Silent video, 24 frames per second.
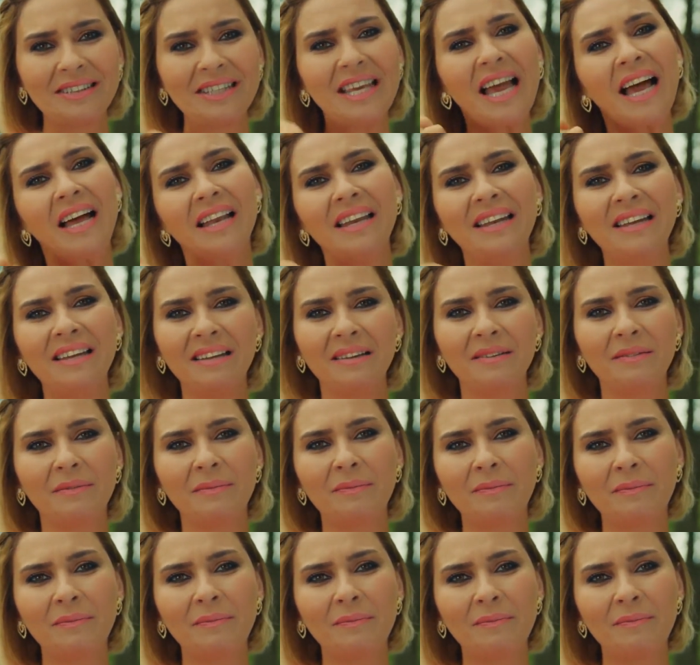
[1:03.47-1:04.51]
Yani
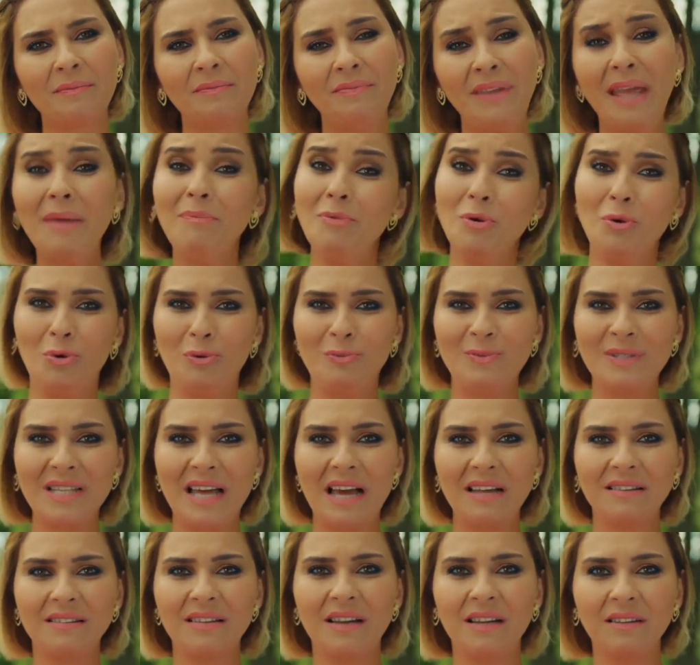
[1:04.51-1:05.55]
demiyorum
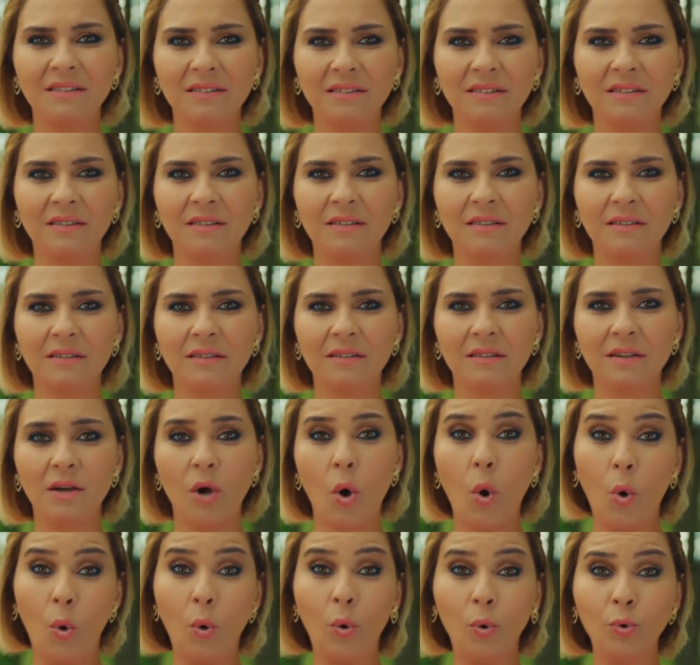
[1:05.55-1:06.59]
zaten.
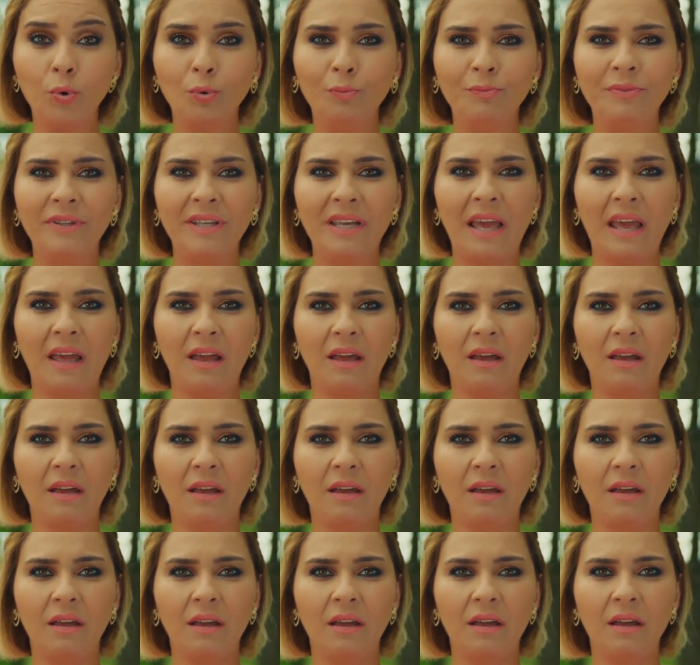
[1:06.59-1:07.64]
Oğlum diye.
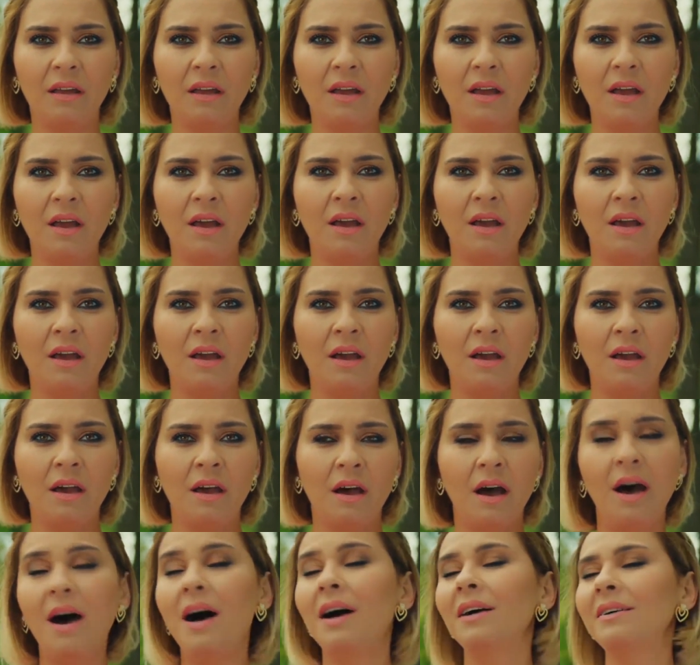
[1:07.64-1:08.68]

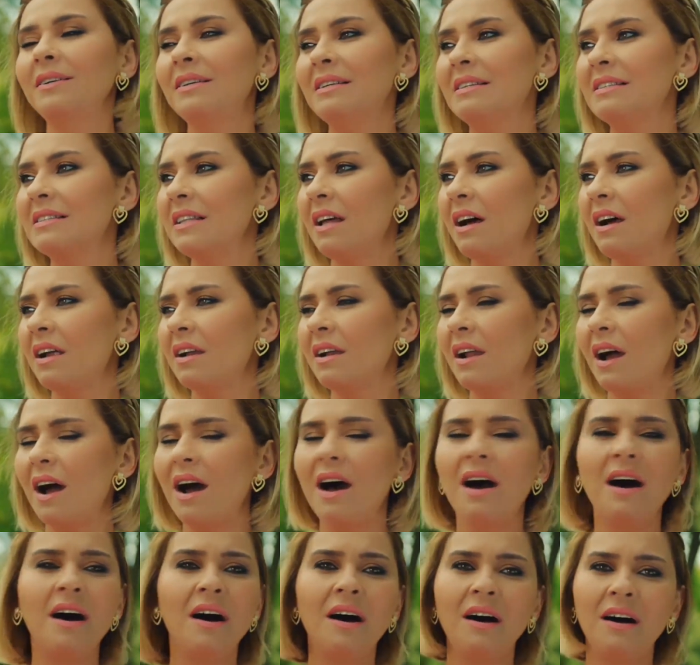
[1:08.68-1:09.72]
Ah kızlar,
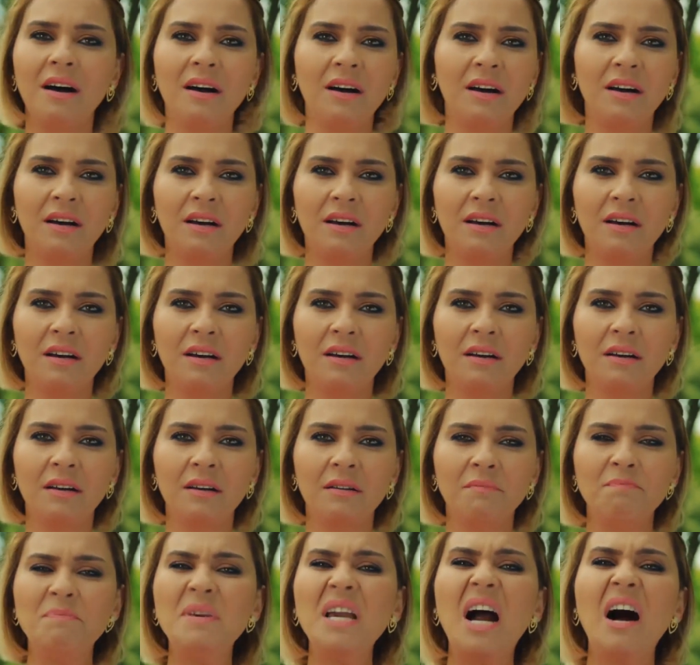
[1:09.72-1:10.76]
ah.
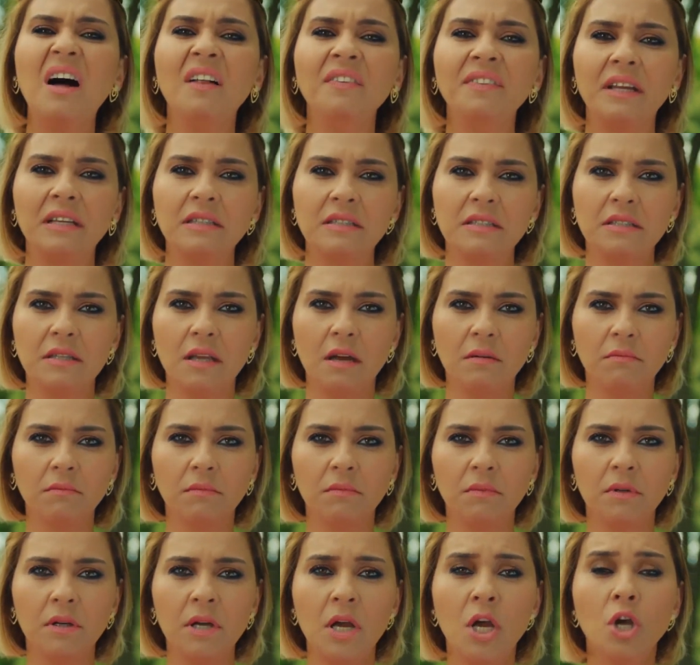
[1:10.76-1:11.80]
Bir anlatsam.
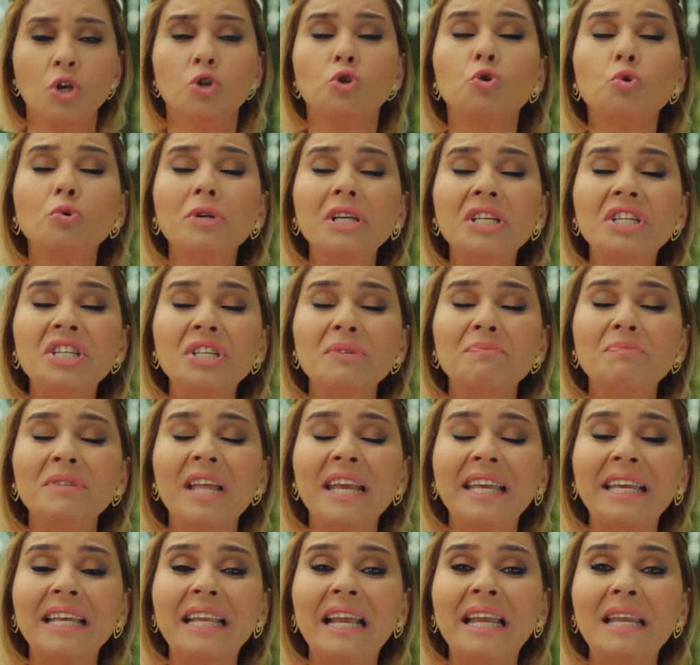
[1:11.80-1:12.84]
Şu
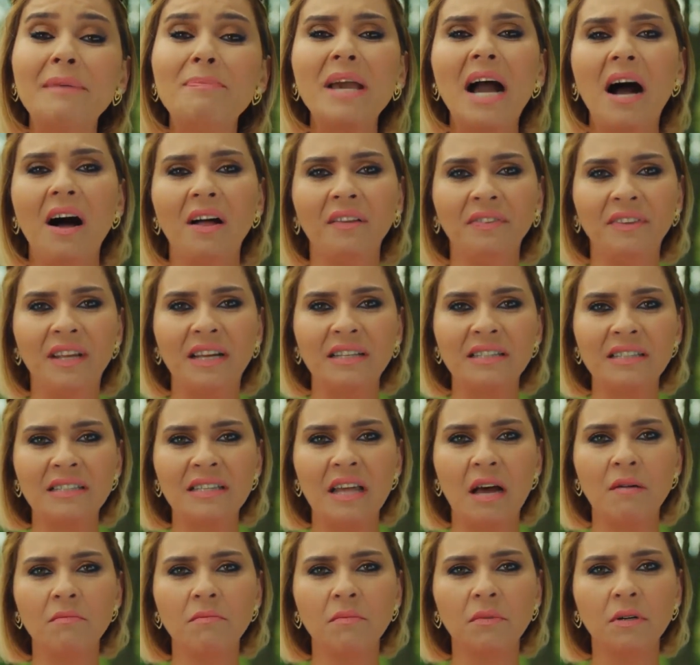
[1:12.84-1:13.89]
içimdekileri bir
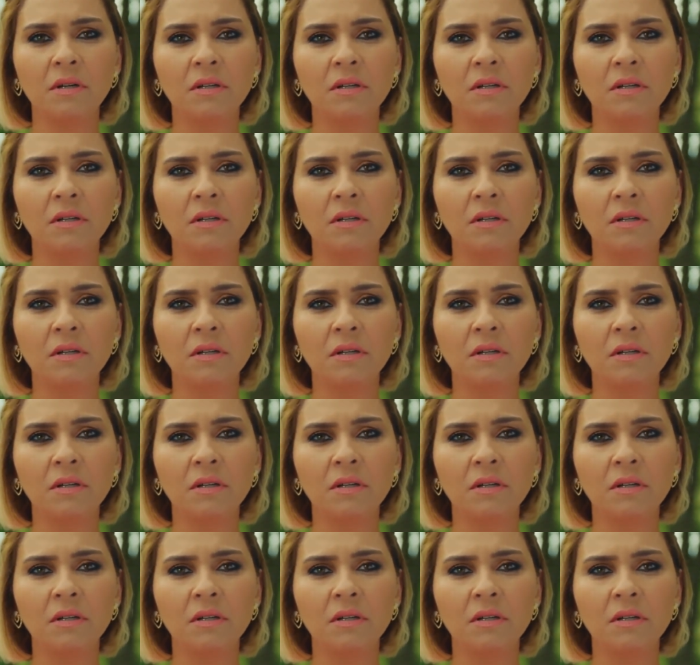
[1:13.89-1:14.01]
anlatsam.